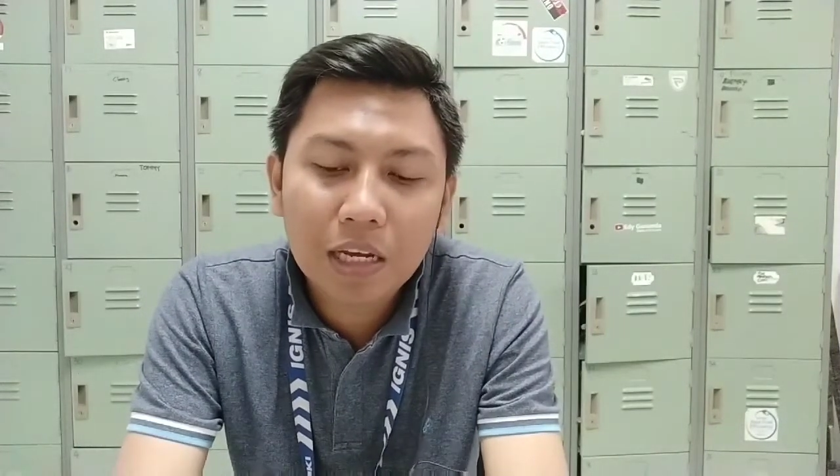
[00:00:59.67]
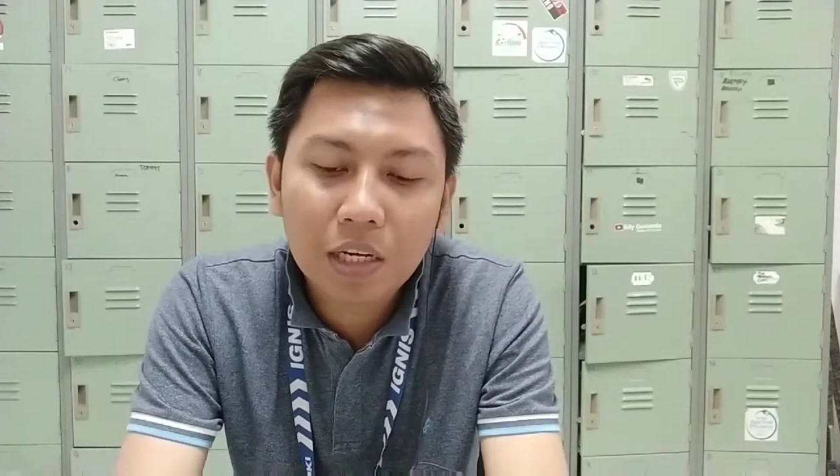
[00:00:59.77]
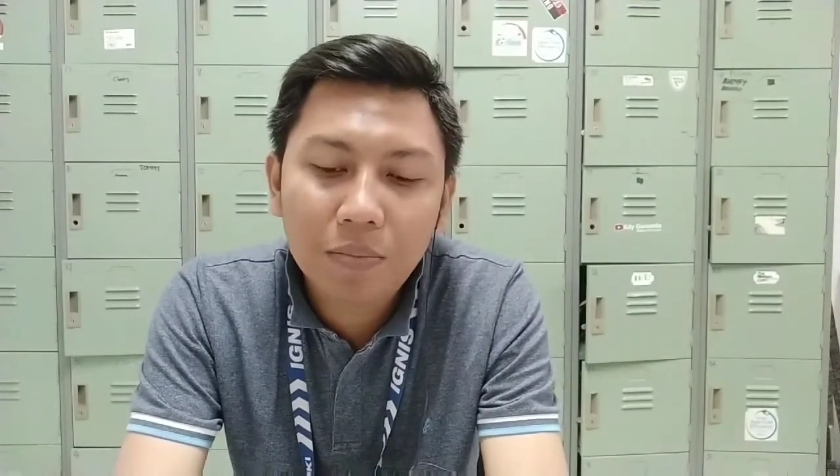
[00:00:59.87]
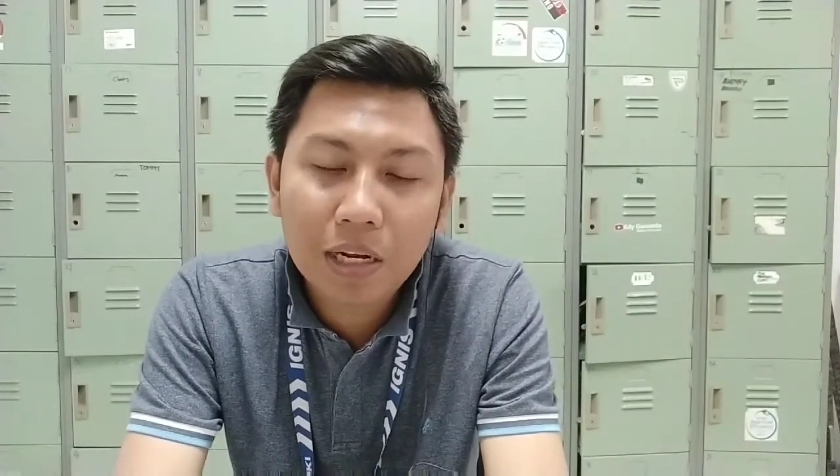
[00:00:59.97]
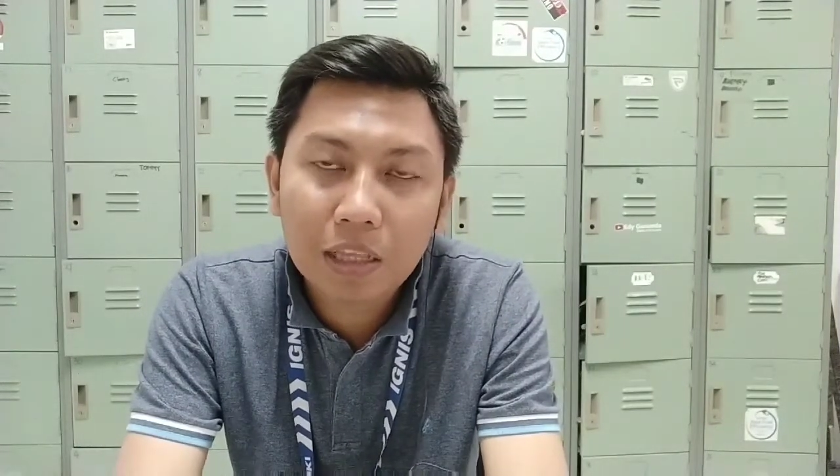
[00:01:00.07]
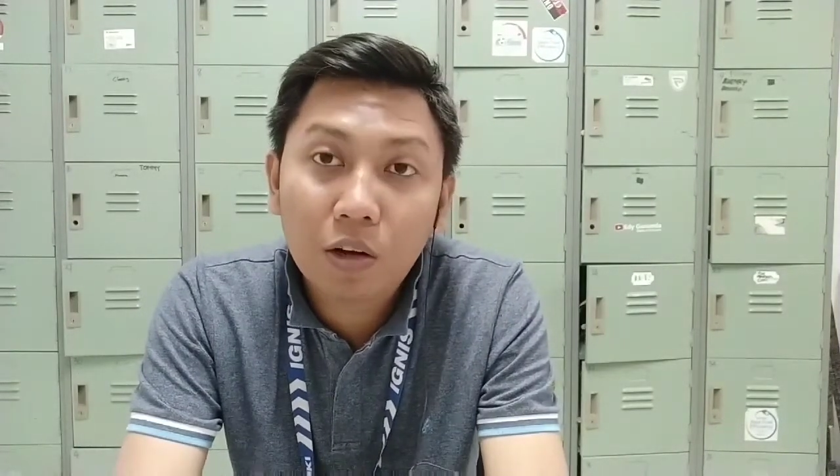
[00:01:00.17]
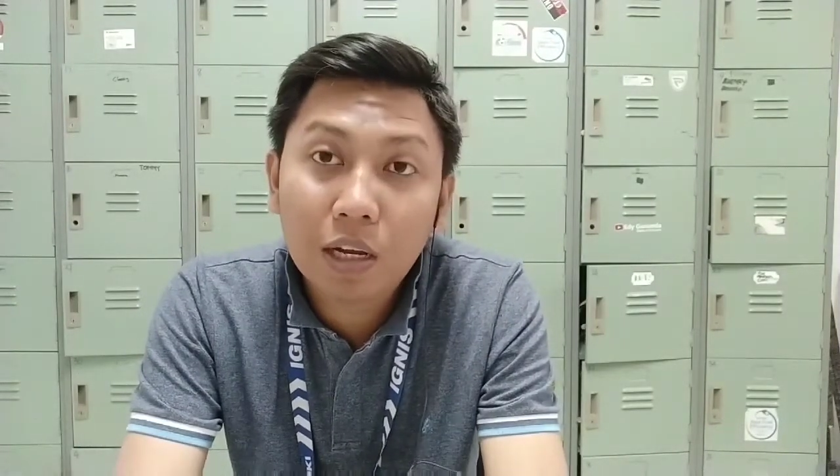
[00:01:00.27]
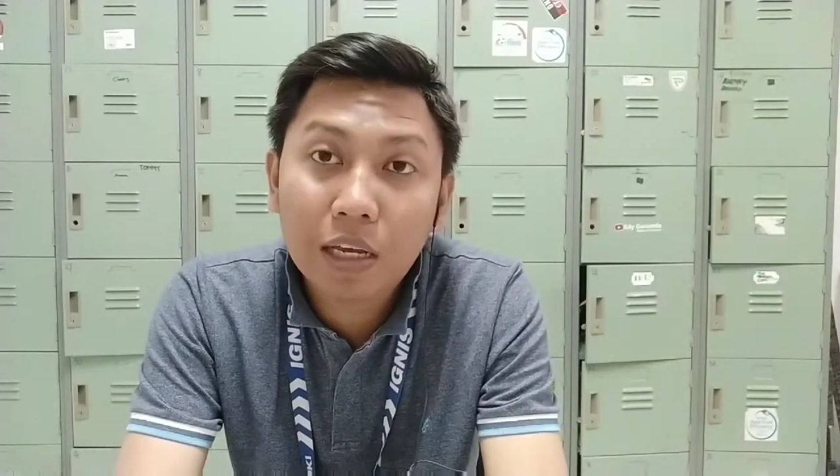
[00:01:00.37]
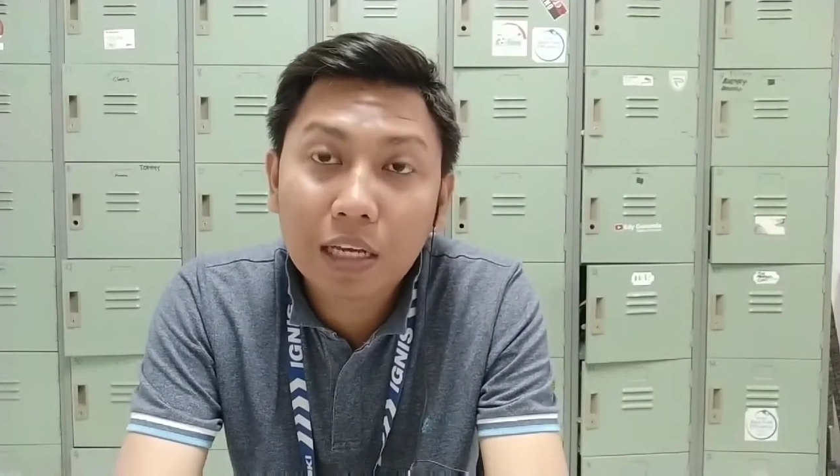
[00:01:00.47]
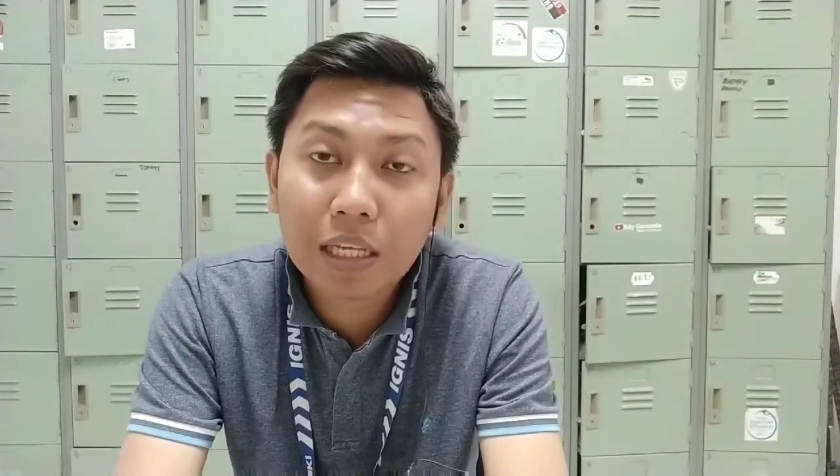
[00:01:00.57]
diminati
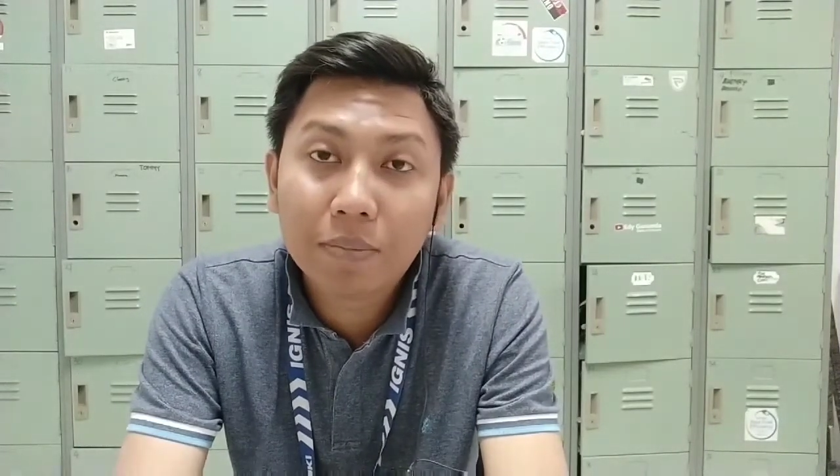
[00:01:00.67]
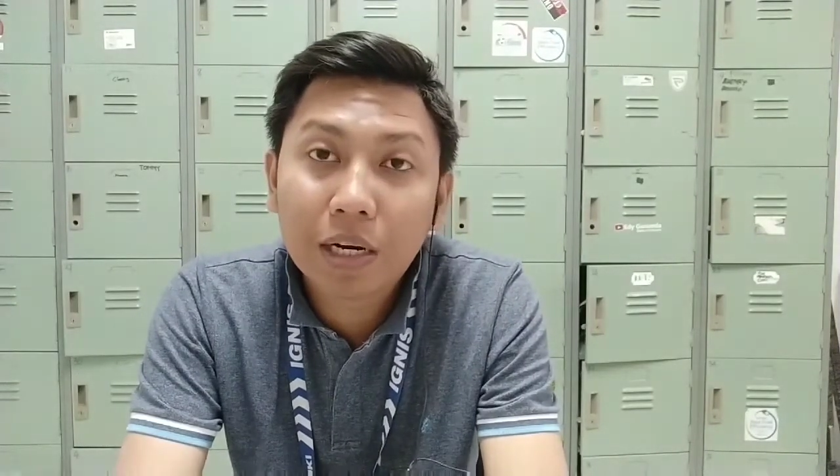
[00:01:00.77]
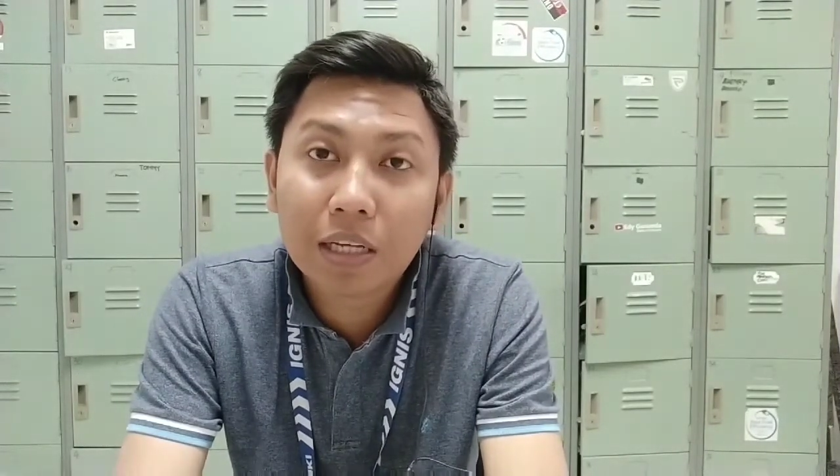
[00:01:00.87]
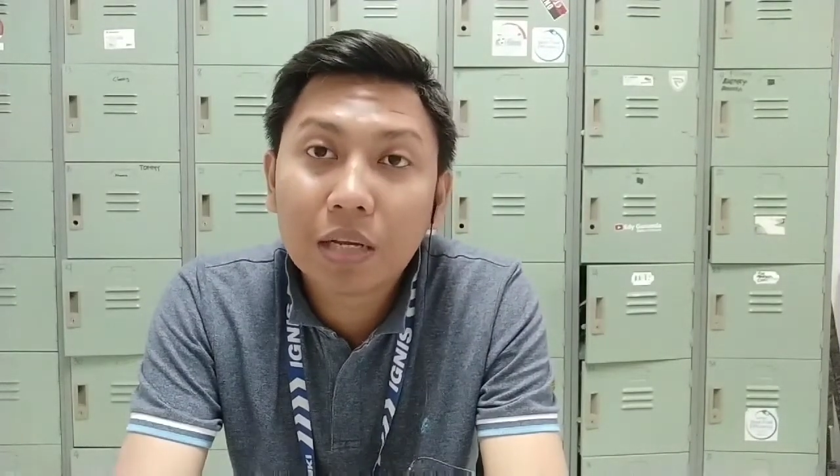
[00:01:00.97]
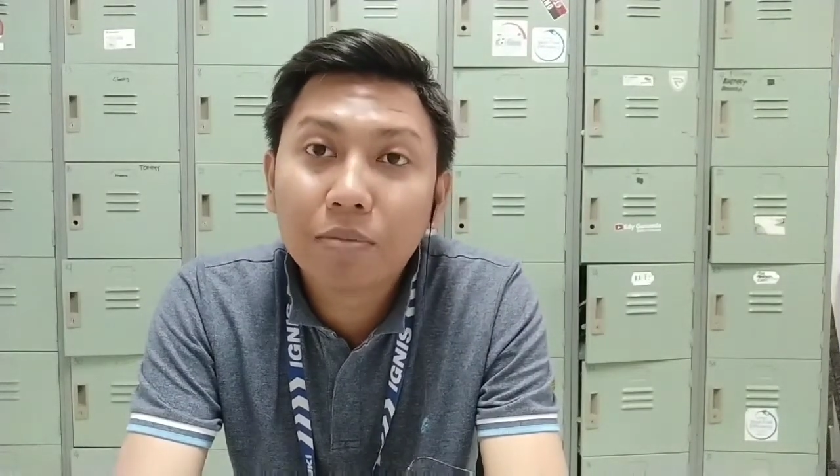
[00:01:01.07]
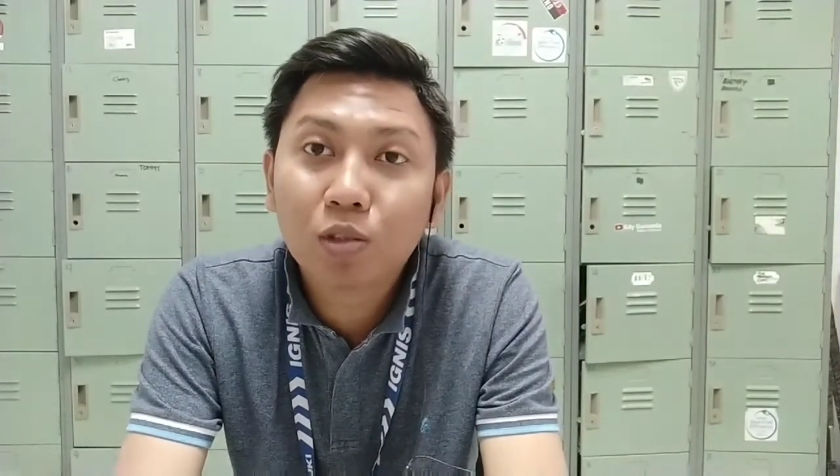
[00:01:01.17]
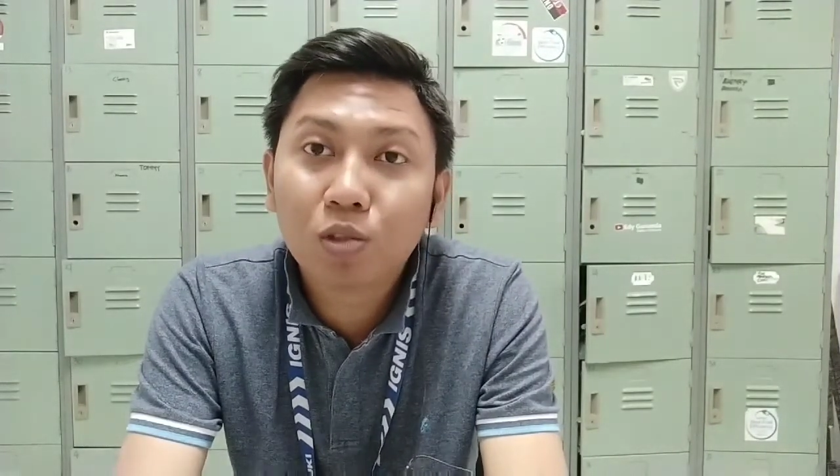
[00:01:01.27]
oleh customer-customer